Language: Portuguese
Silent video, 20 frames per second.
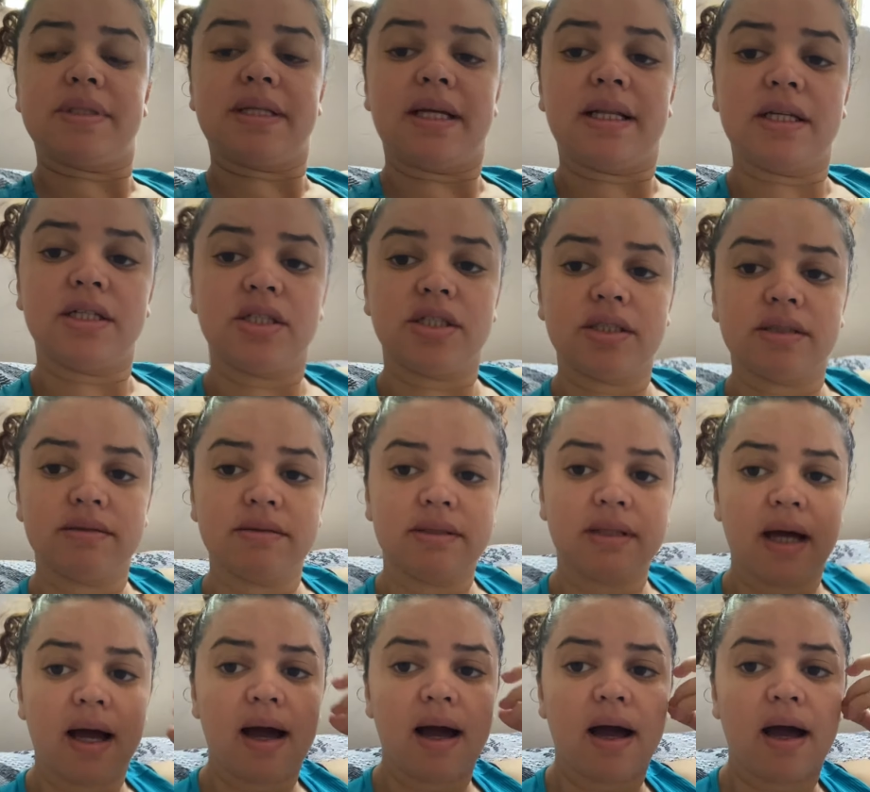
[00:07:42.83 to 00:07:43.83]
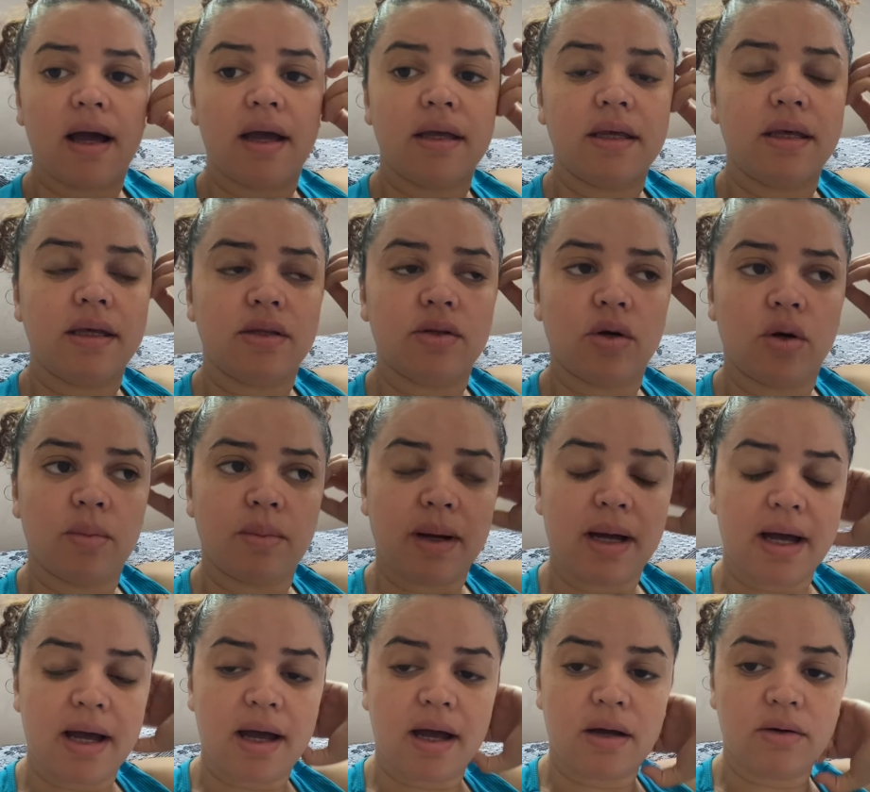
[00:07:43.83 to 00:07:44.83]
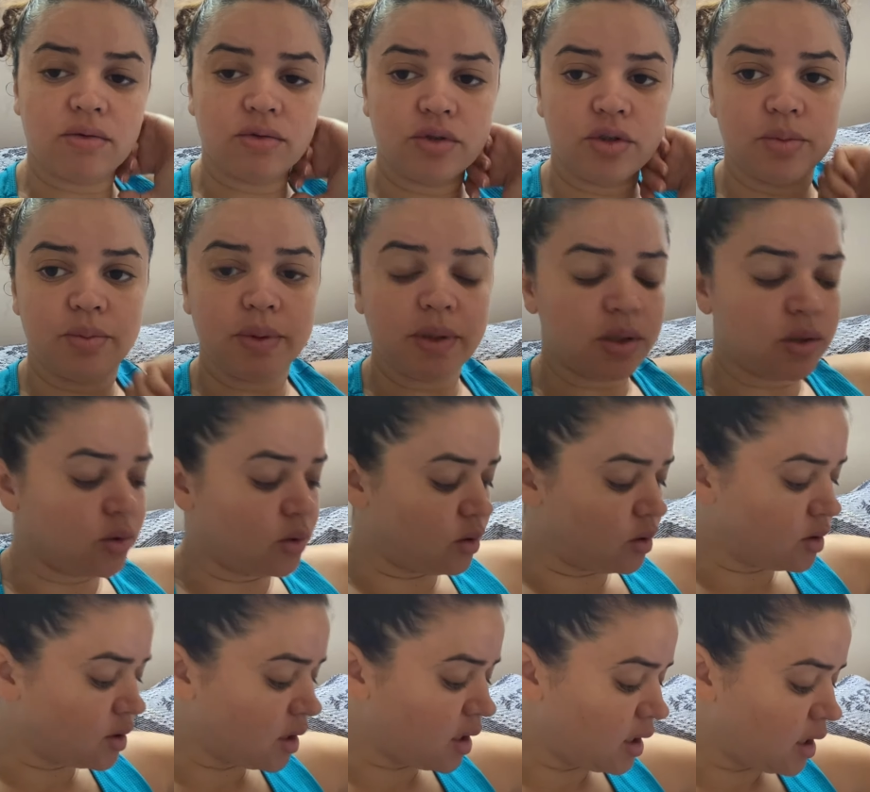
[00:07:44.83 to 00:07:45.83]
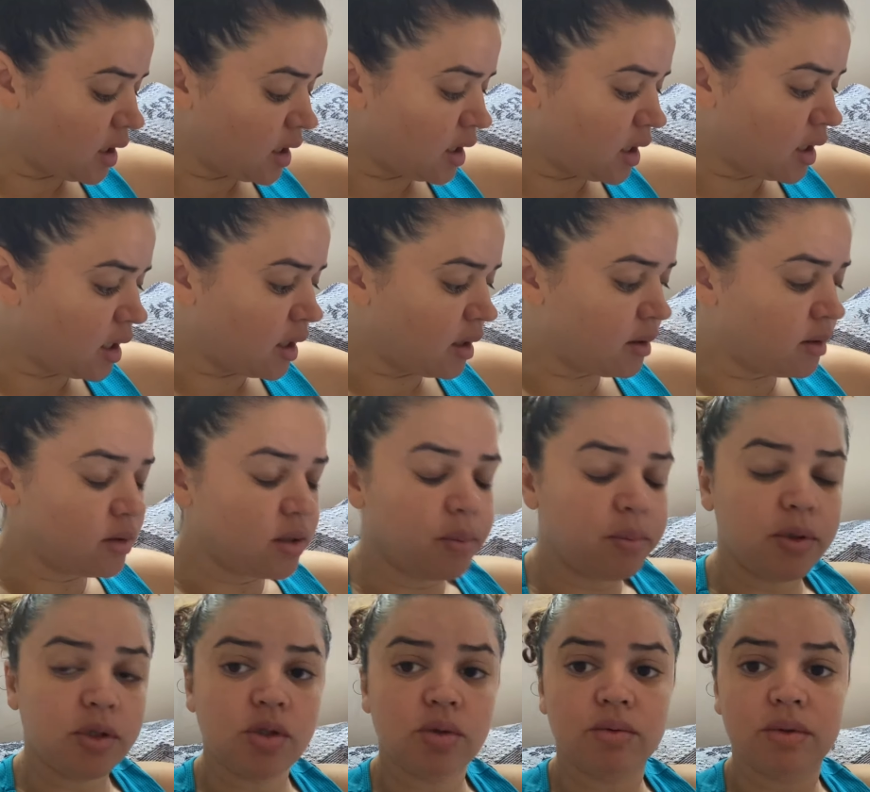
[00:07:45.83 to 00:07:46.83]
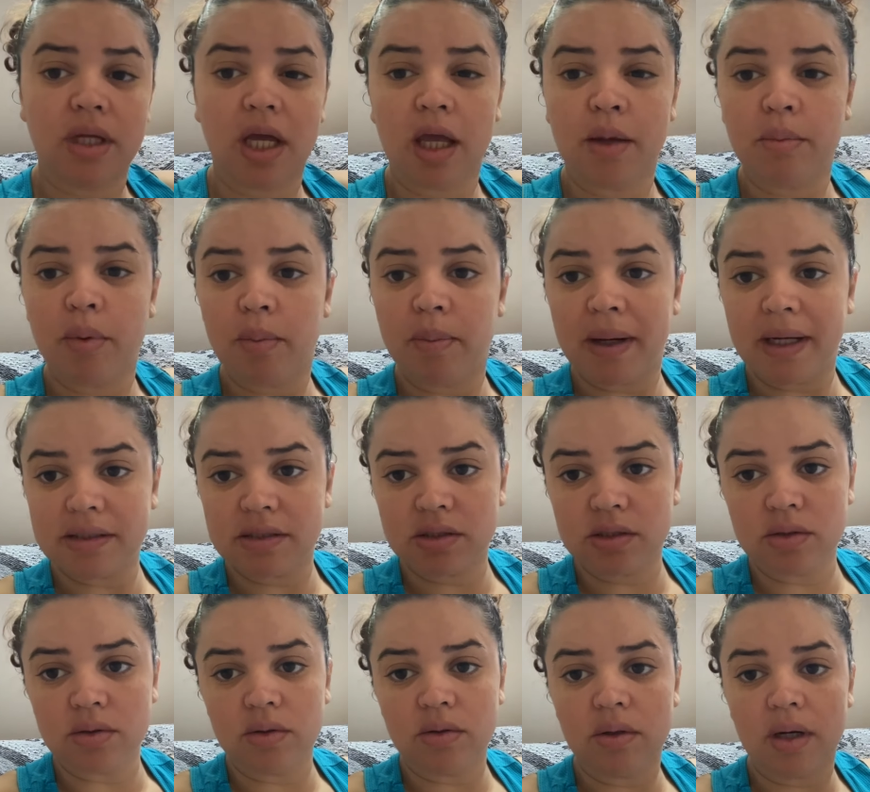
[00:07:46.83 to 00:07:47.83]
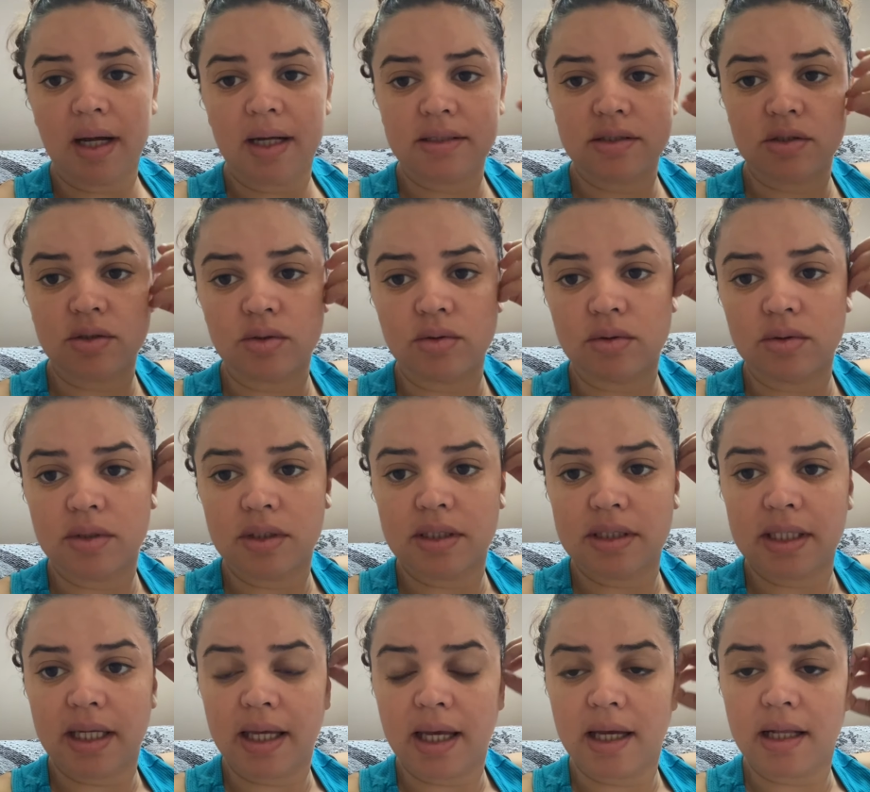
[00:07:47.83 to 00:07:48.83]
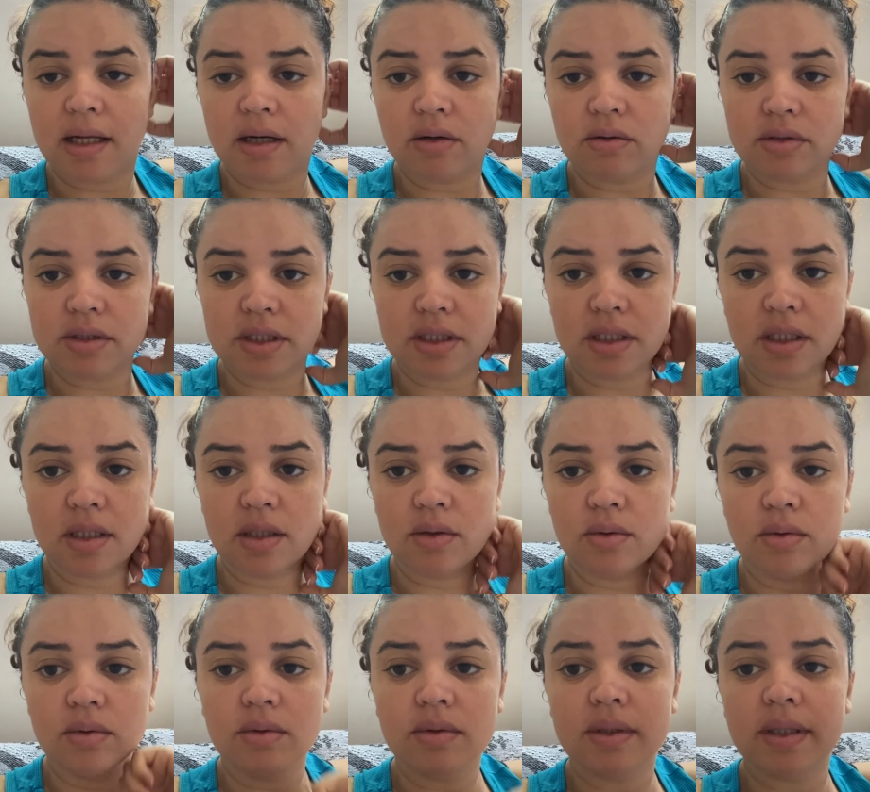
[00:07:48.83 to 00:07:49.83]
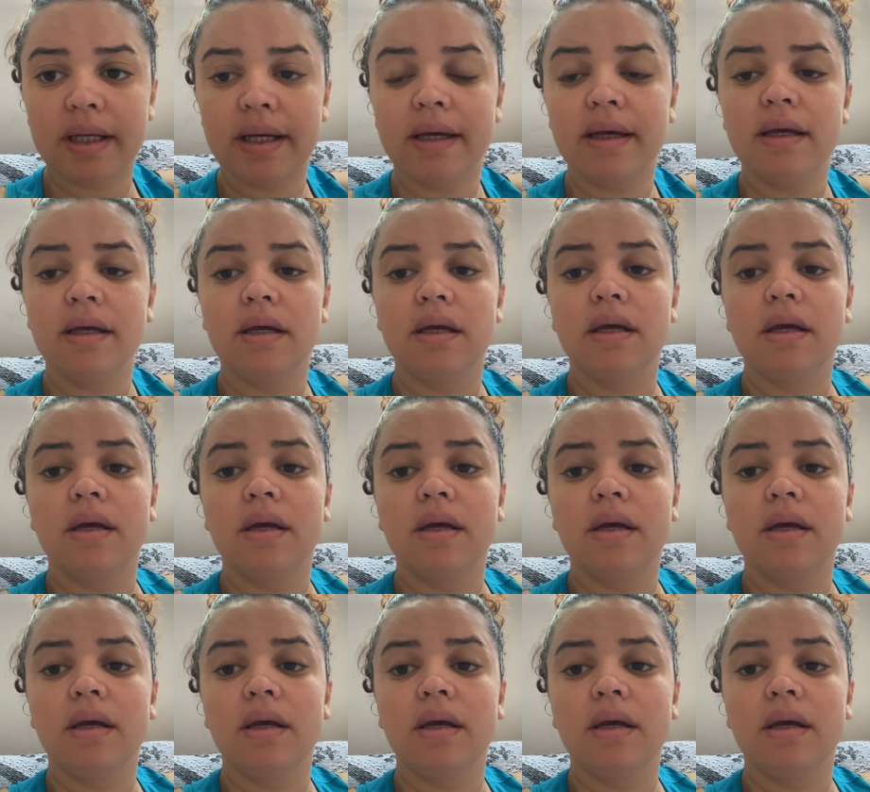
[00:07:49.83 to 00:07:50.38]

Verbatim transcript: dela jantar e tomar o de pirona, depois de um tempo passou as dores e aí ela conseguiu, né,